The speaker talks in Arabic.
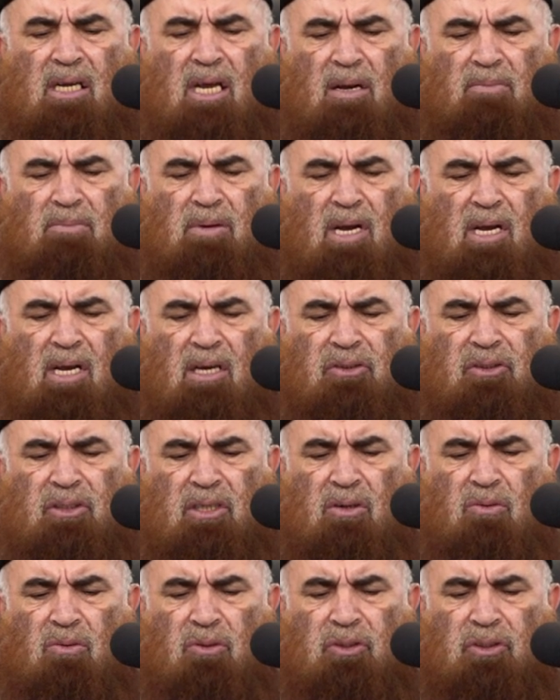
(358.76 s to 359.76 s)
كما
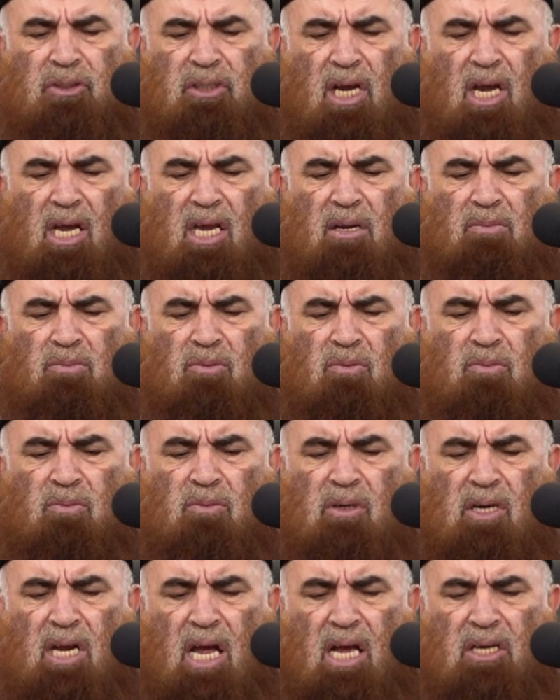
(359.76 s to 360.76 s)
يصير الصاحب
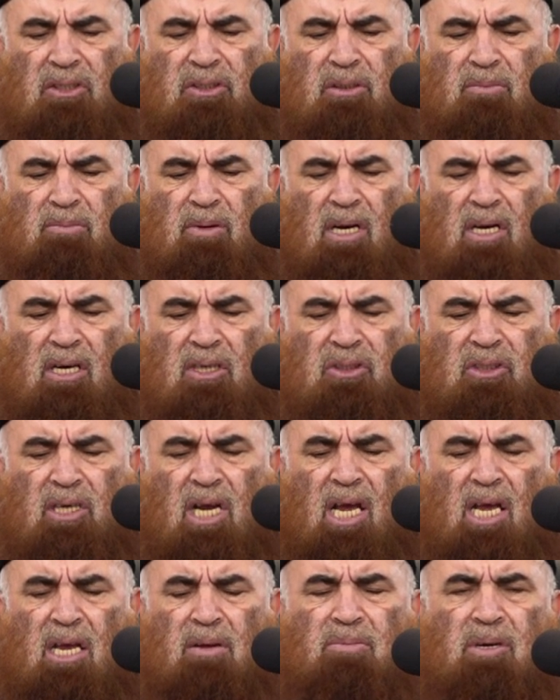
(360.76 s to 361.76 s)
ملازما
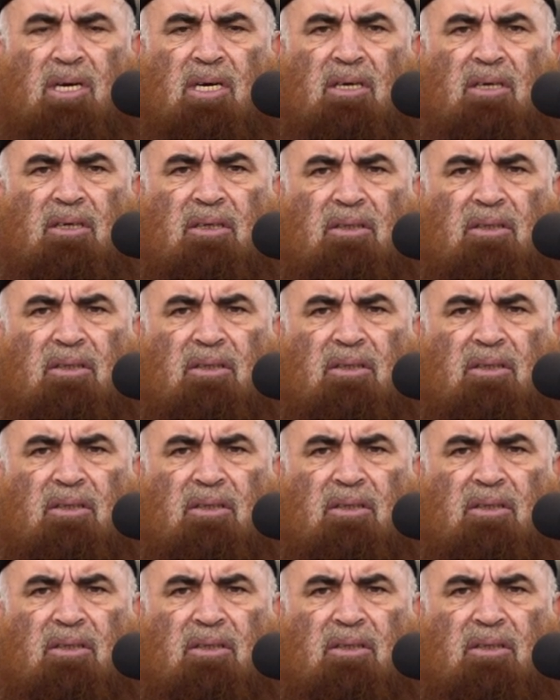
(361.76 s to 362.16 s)
لصاحبه